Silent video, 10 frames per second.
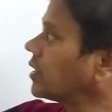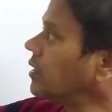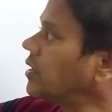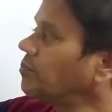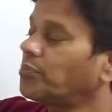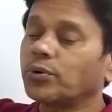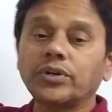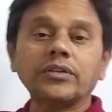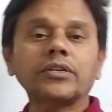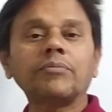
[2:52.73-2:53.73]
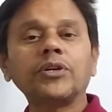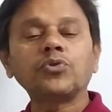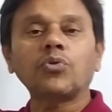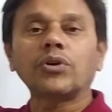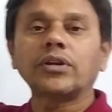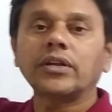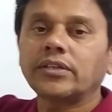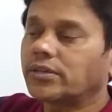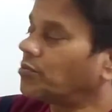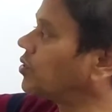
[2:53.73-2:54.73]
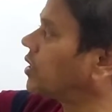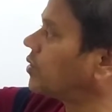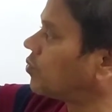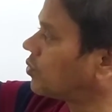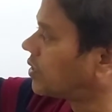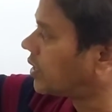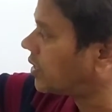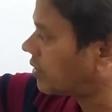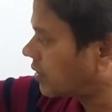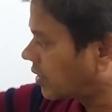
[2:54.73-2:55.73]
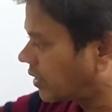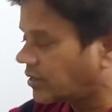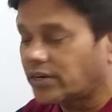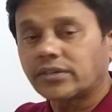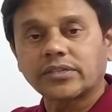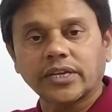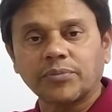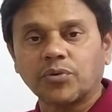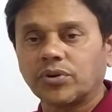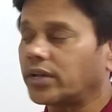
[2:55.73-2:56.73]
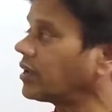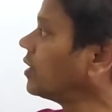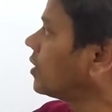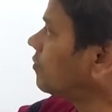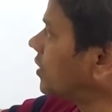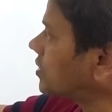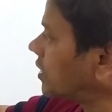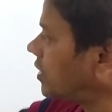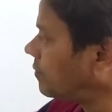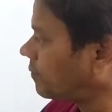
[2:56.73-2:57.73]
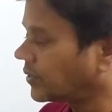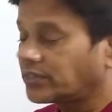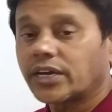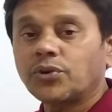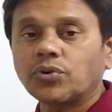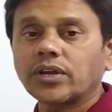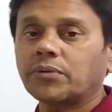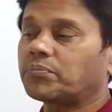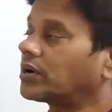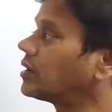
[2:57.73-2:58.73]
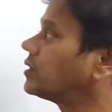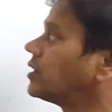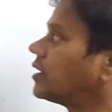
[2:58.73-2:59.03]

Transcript: किंगडम प्रोटिस्टा में जो ऑर्गेनिज्म होंगे उनके कैरेक्टर सेम होंगे वैसे ही फंजाई हो गया आपका